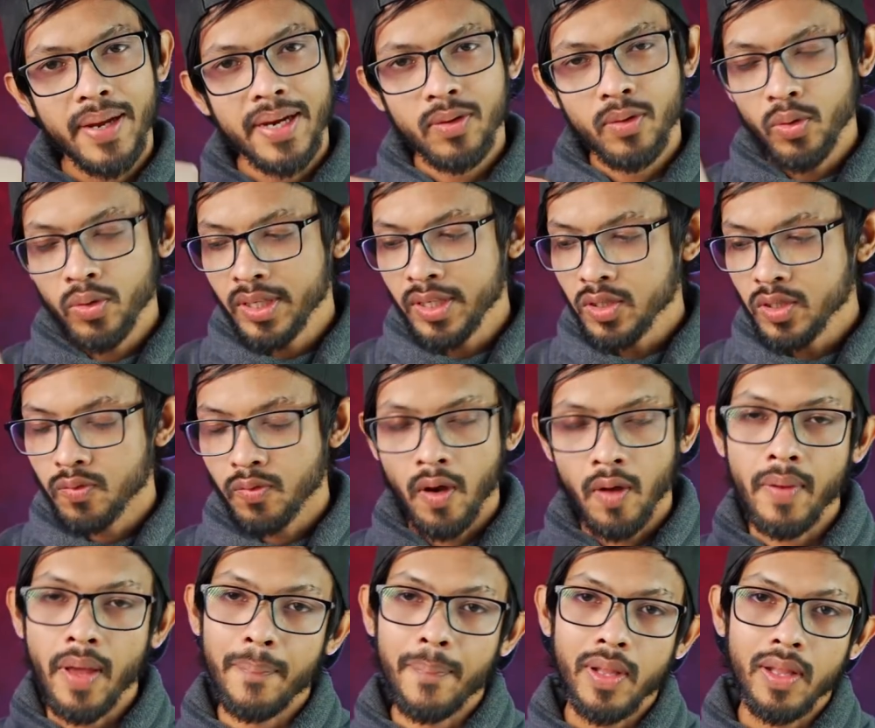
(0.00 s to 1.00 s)
এবারে গুড নিউজ
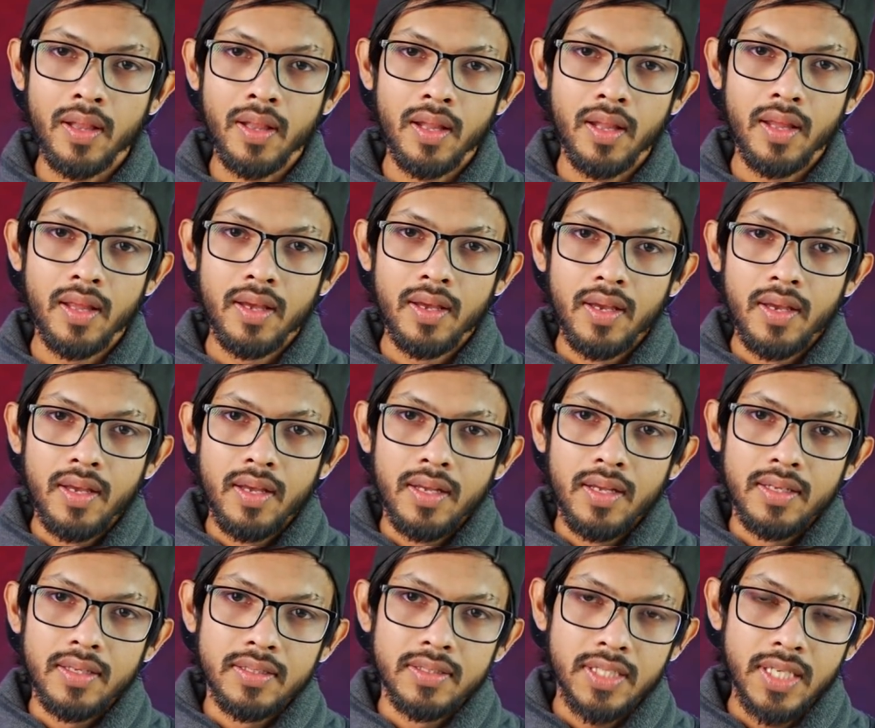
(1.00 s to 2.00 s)
ফ্রম অ্যাপল
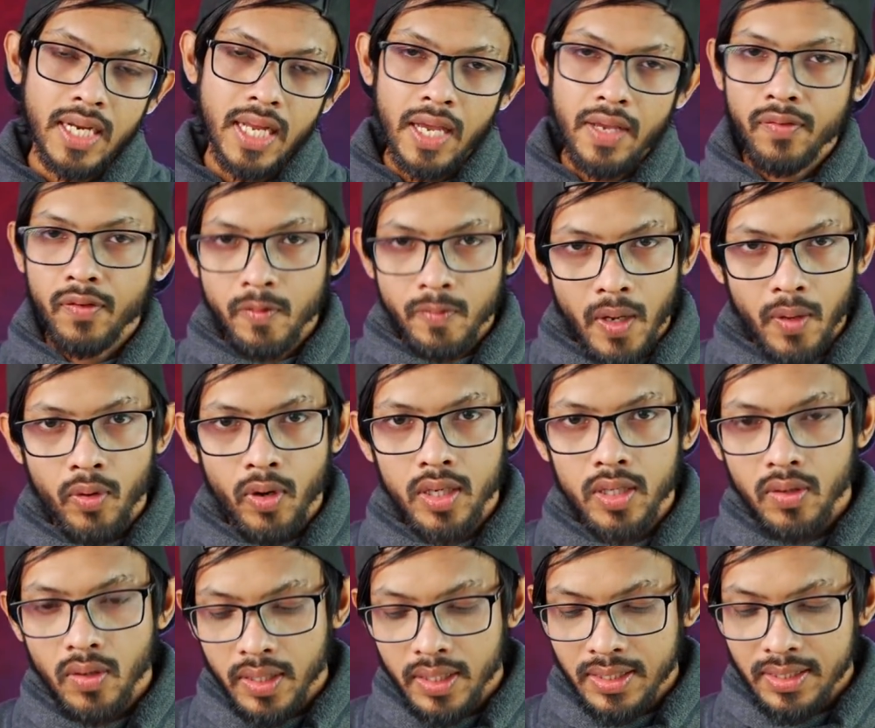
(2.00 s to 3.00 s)
যারা আইফোন
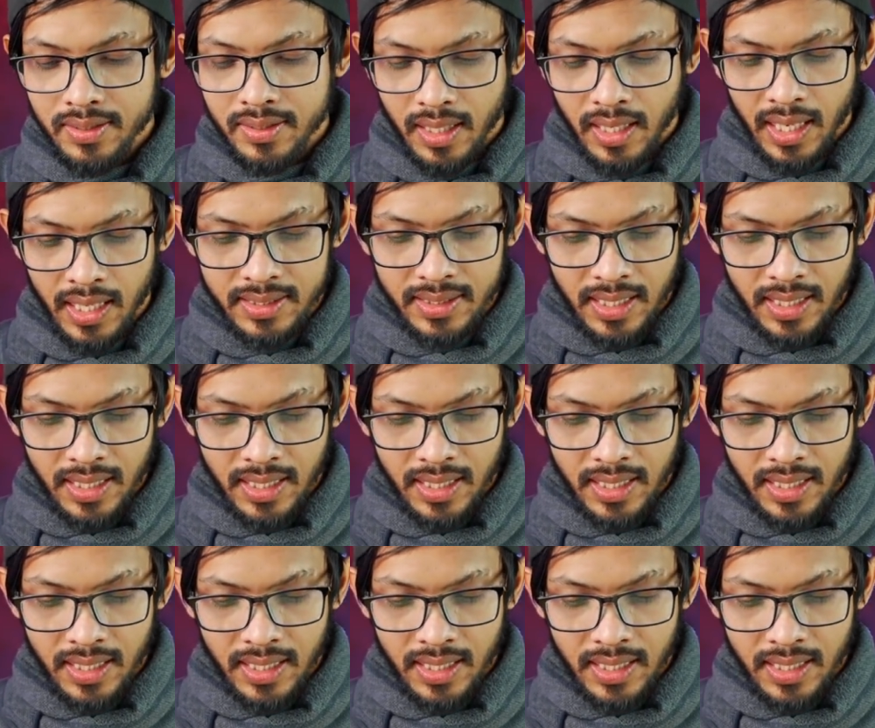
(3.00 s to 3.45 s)
ব্যবহার করেন তারা